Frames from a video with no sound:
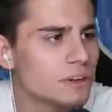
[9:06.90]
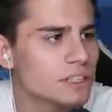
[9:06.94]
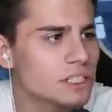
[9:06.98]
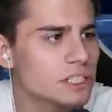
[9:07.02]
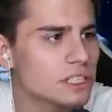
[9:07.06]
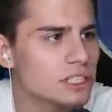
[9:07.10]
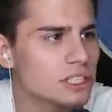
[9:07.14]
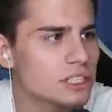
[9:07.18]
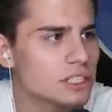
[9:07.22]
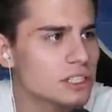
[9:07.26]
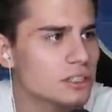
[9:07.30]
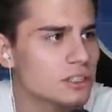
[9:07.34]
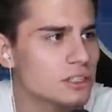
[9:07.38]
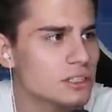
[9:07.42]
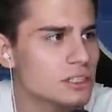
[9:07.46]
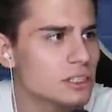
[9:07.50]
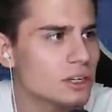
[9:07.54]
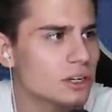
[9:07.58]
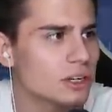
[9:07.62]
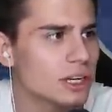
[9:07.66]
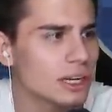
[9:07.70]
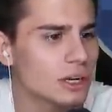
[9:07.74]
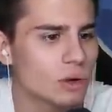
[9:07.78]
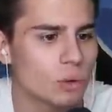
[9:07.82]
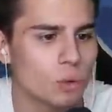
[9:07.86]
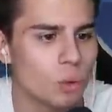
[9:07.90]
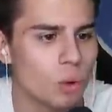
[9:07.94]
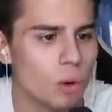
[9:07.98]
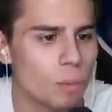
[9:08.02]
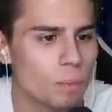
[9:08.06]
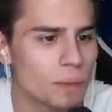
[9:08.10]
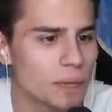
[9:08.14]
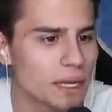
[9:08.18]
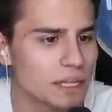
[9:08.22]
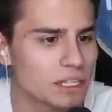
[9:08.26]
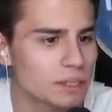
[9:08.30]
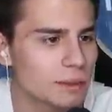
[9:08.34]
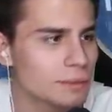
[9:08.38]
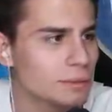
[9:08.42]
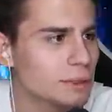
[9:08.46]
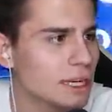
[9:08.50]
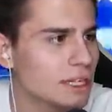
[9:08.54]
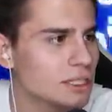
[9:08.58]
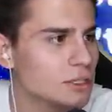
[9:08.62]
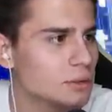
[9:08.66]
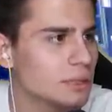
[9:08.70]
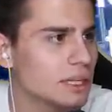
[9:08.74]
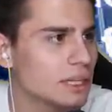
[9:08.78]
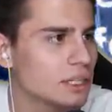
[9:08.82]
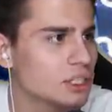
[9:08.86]
uważacie, że to jest trochę głupie, żebym
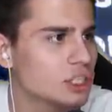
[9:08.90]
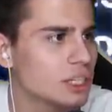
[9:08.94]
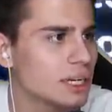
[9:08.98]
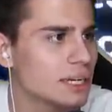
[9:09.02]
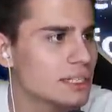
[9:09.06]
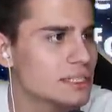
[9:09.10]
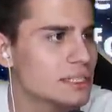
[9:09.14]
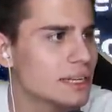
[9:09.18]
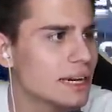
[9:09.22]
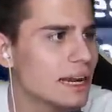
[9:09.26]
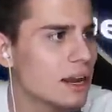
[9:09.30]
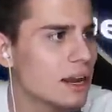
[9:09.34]
tracił tak czas?